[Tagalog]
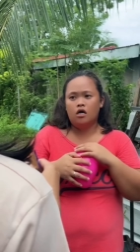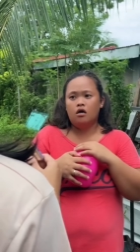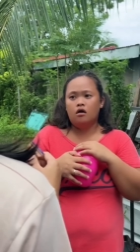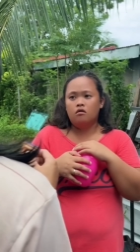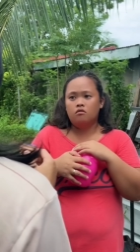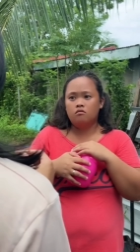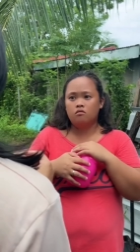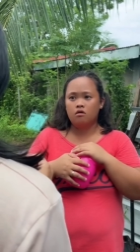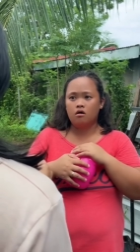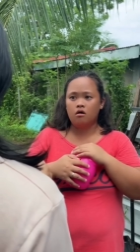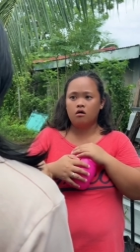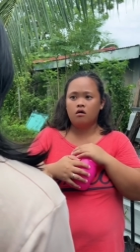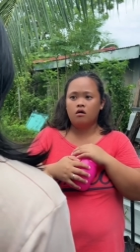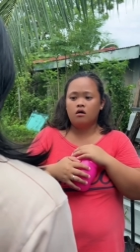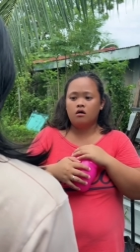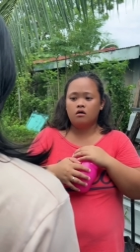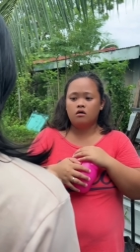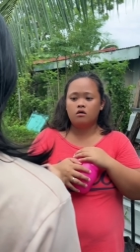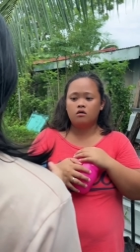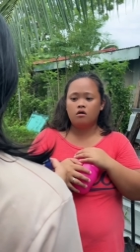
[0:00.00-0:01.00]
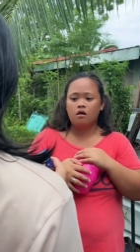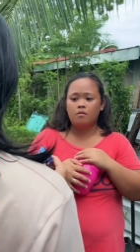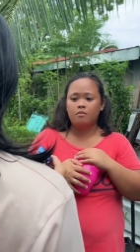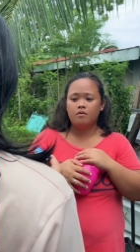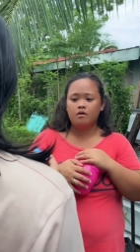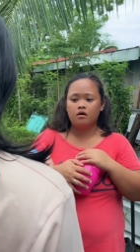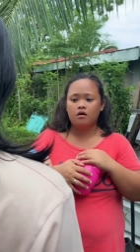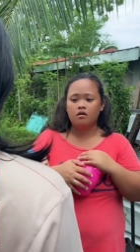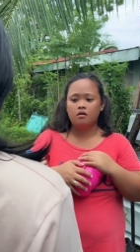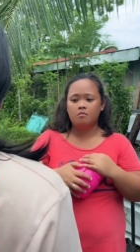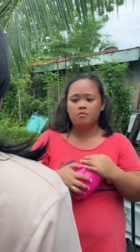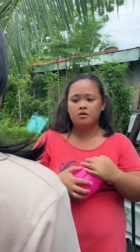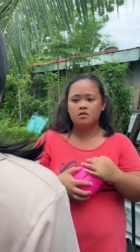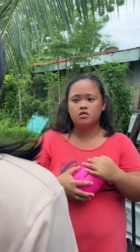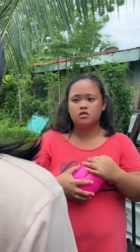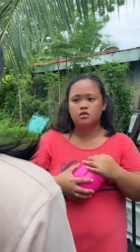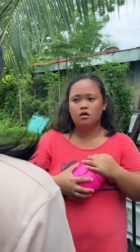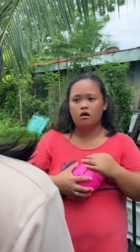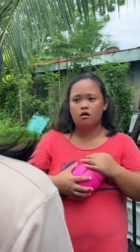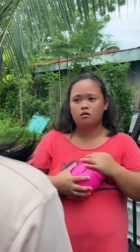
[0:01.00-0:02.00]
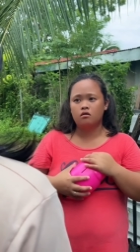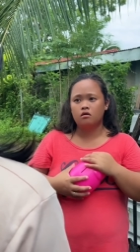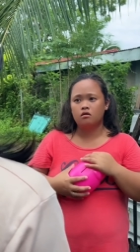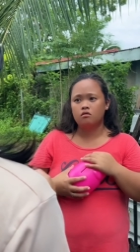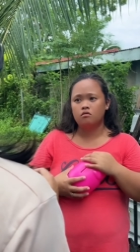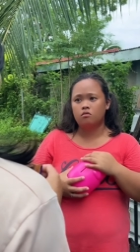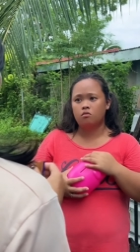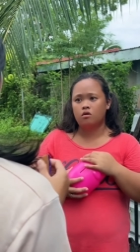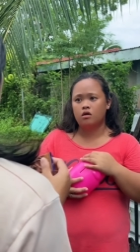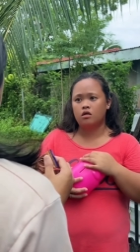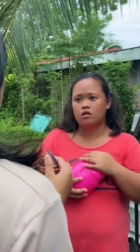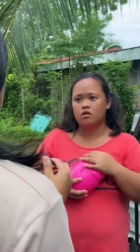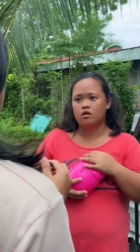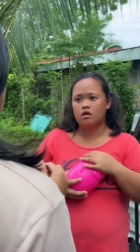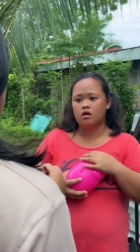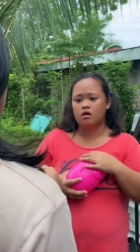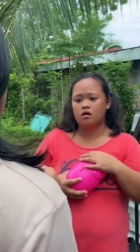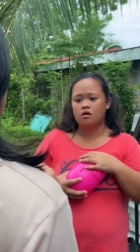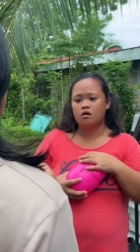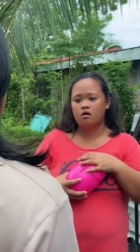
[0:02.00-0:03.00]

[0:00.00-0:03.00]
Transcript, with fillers: Lo, grabe ka naman sa akin, Queenie.